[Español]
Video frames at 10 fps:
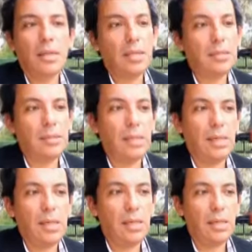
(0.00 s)

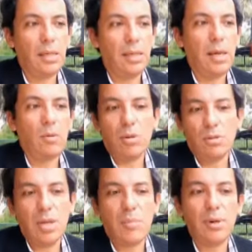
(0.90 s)
este, la
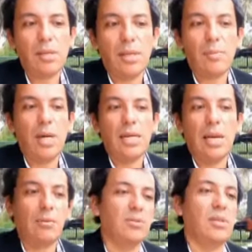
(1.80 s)
curiosidad por el tema y
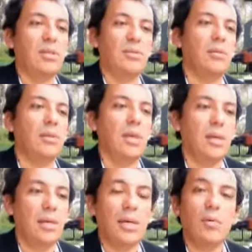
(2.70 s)
la constatación
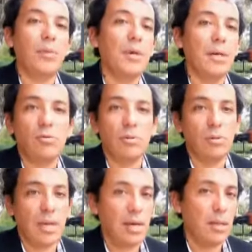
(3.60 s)
de, de que no había
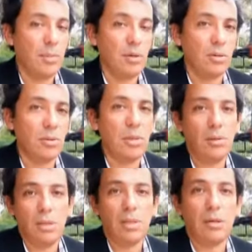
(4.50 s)
estudios académicos sobre
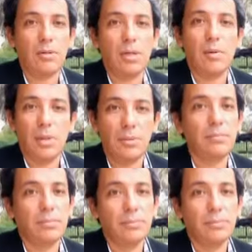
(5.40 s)
los gitanos en el Perú.